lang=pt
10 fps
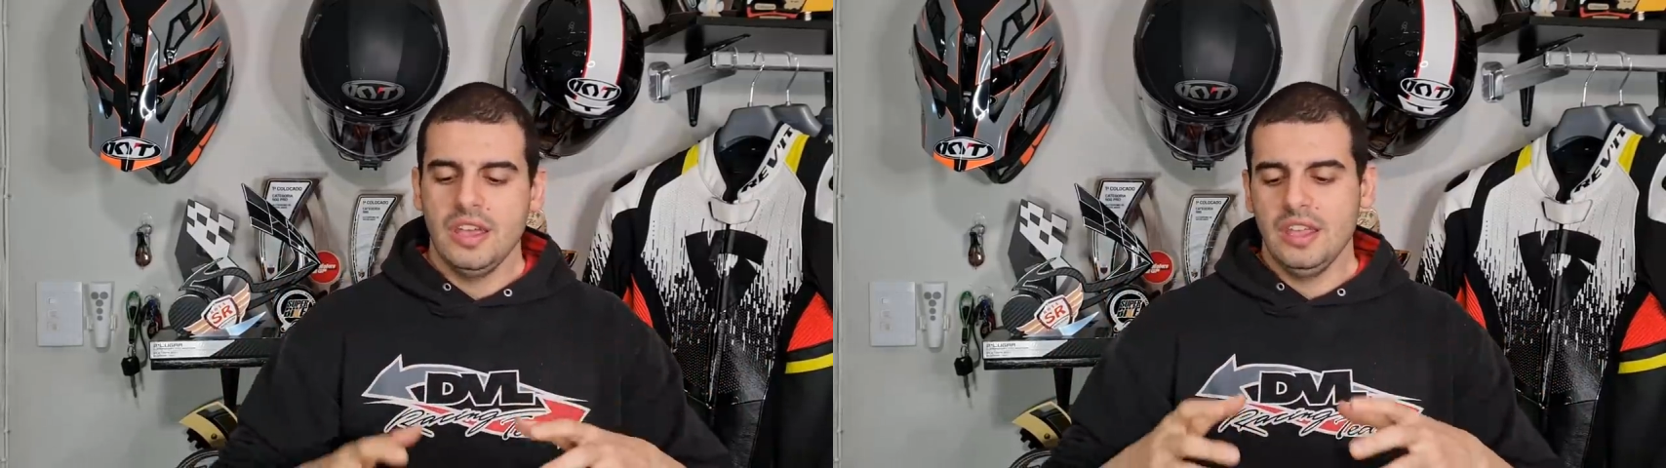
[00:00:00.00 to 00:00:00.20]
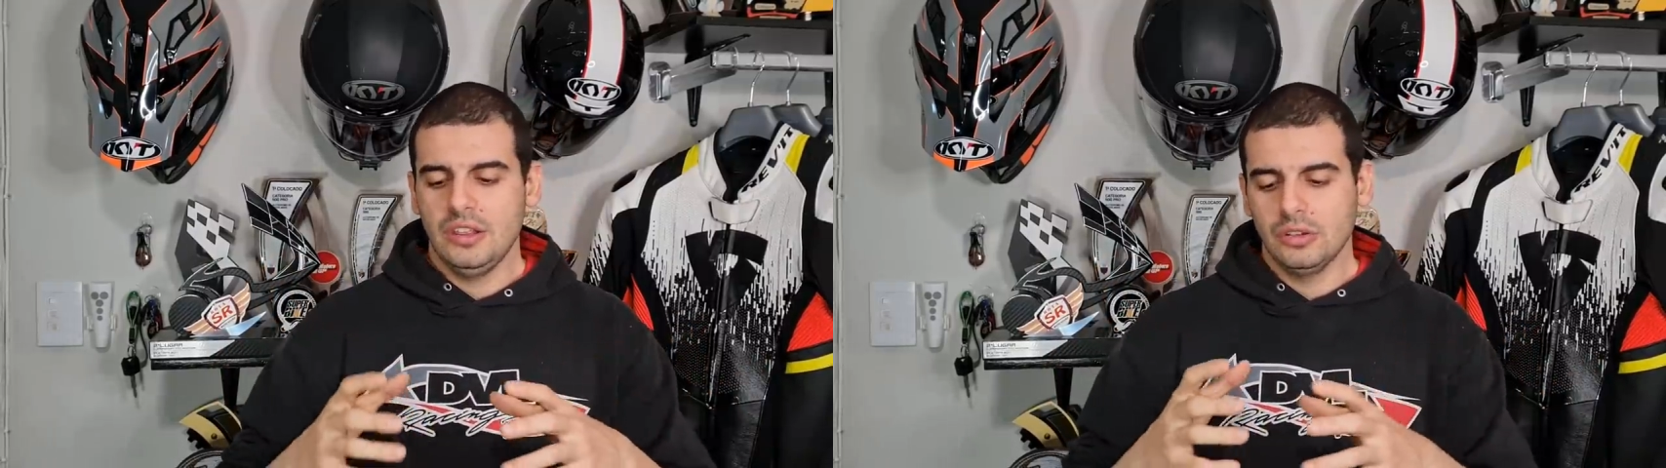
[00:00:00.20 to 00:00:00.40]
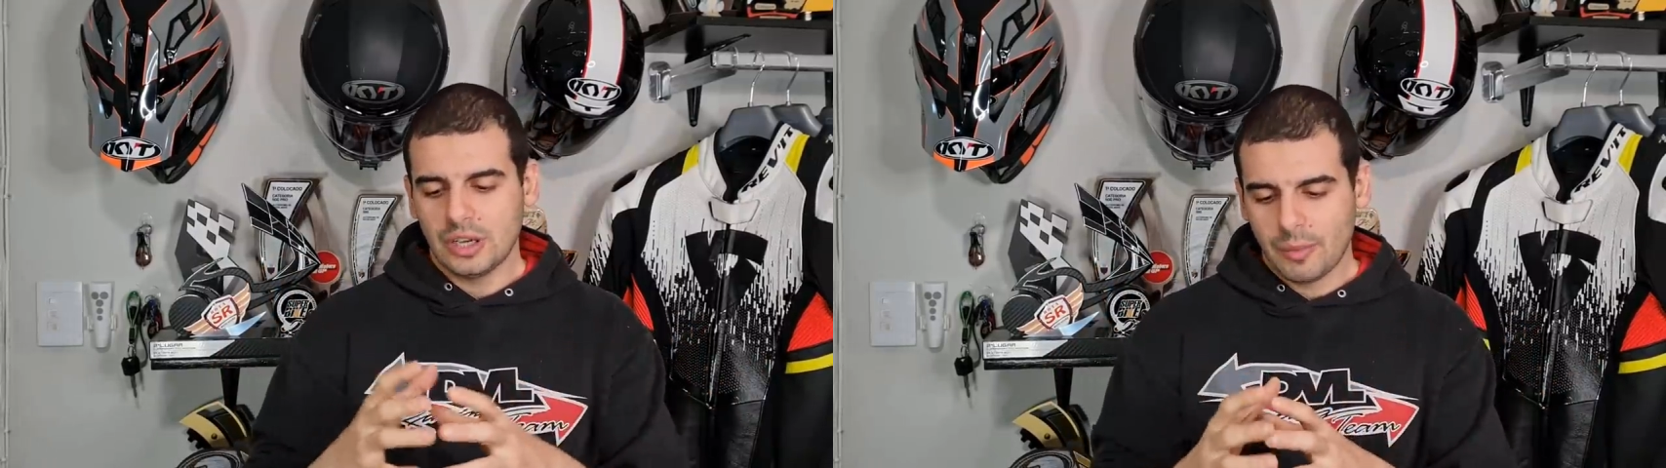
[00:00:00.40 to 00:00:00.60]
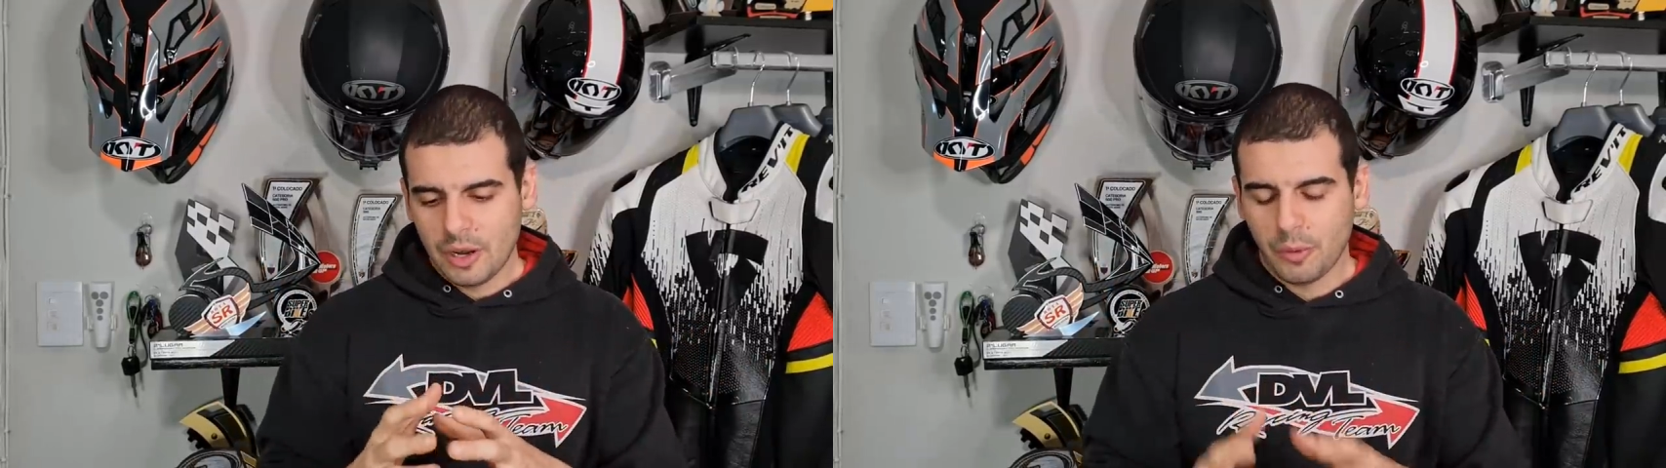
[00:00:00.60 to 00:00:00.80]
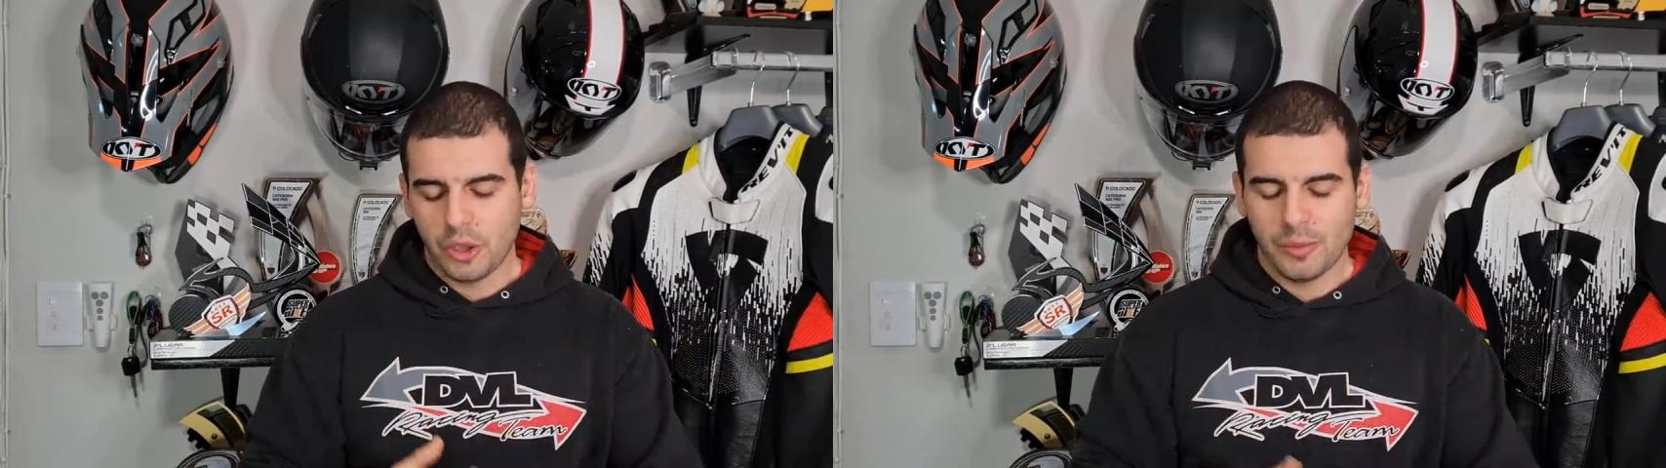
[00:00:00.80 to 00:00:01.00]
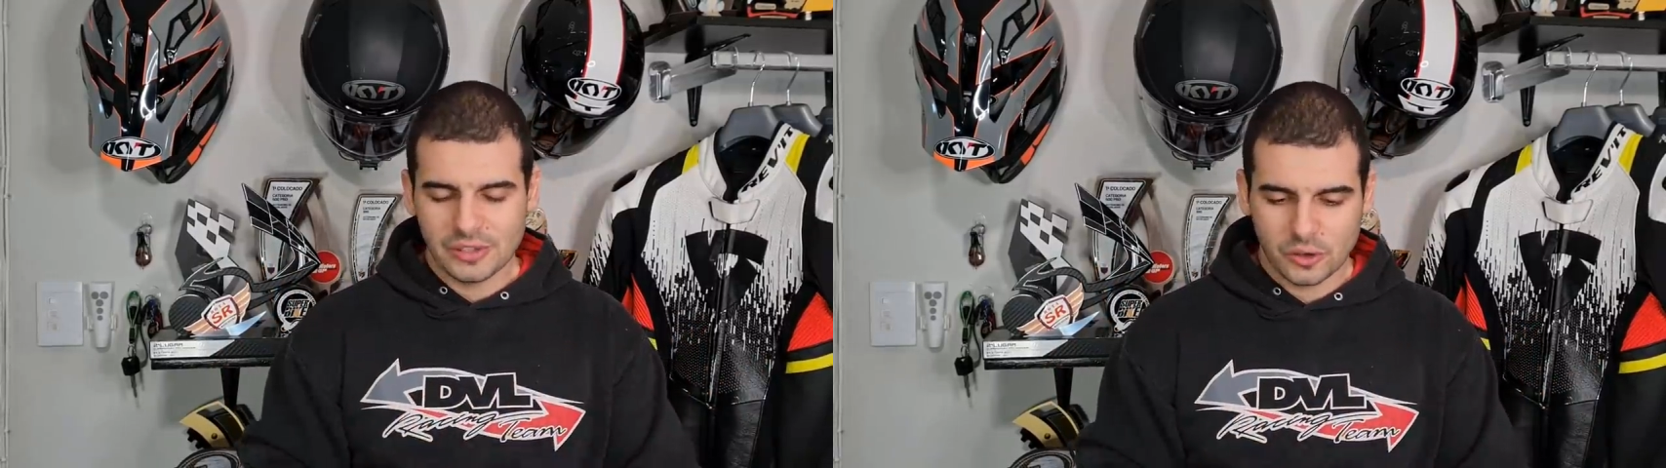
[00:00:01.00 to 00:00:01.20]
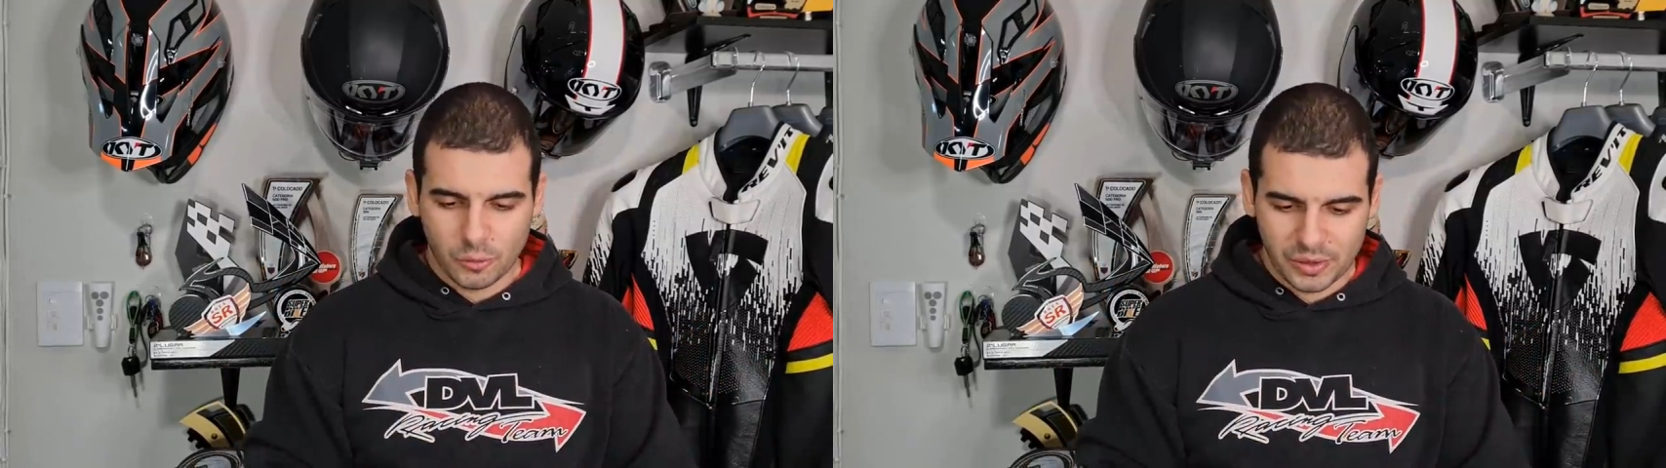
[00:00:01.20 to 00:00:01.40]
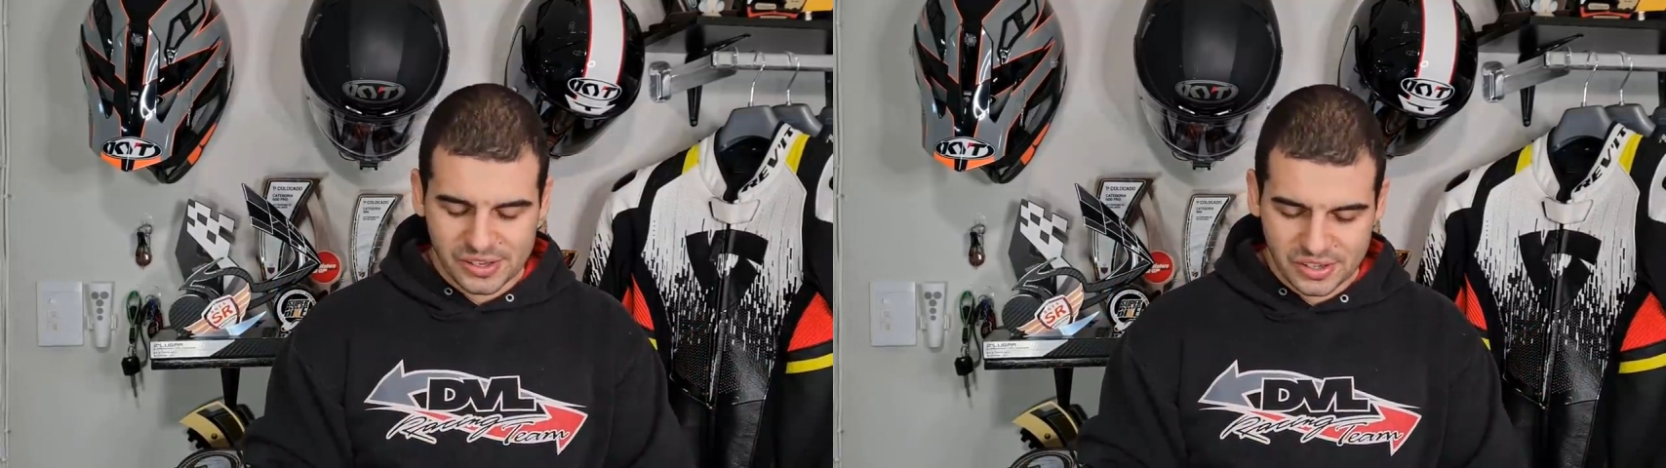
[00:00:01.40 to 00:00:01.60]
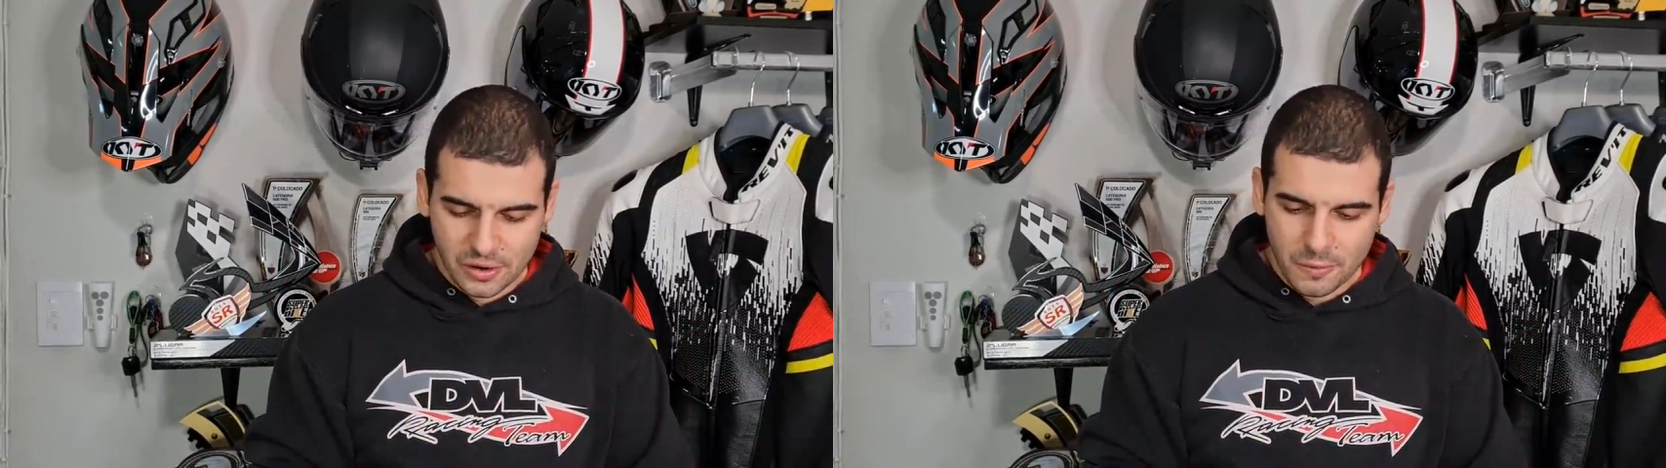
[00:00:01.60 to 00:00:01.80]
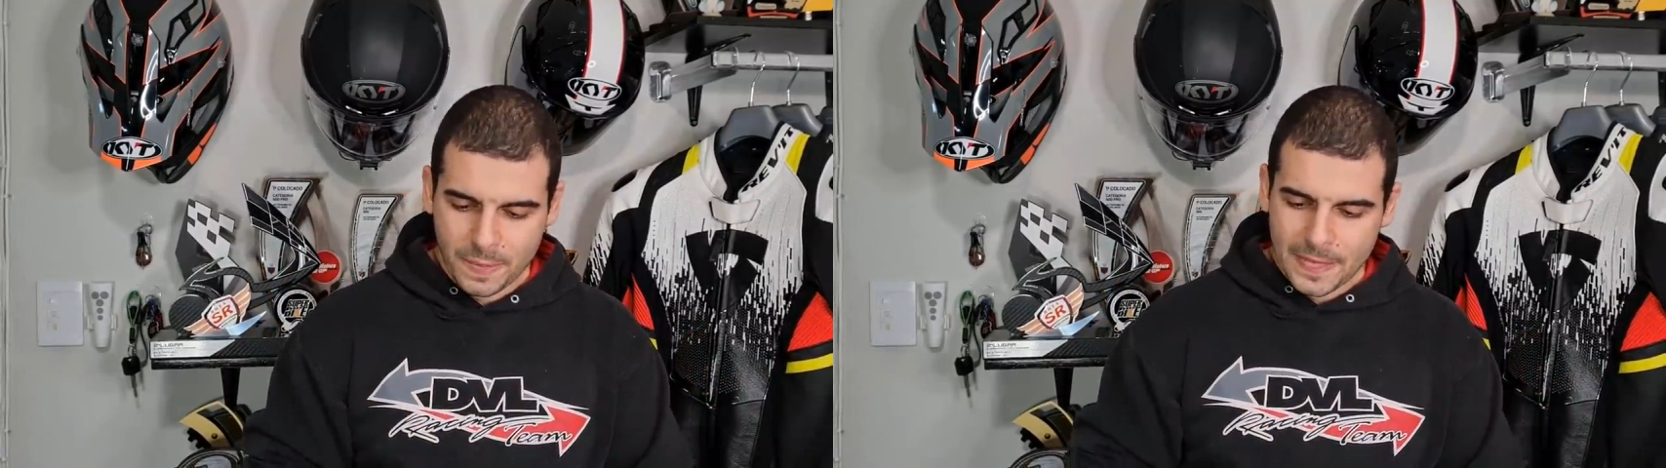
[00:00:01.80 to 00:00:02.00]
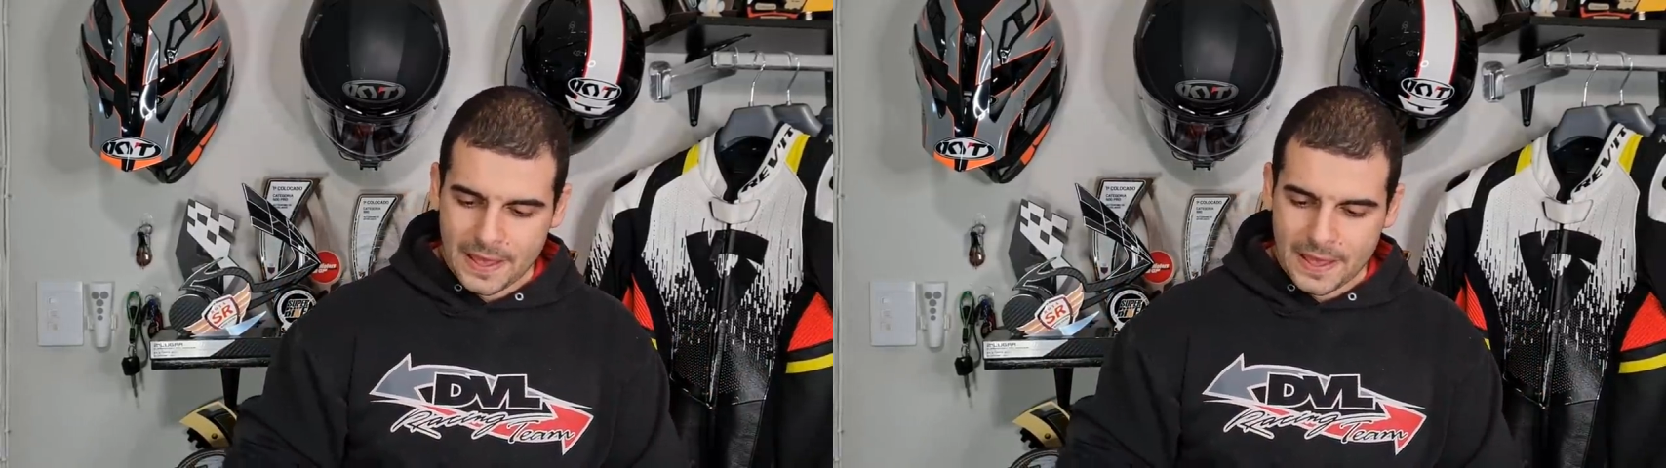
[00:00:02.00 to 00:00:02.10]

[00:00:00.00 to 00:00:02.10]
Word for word: então eu trabalhei um pouquinho mais a compressão.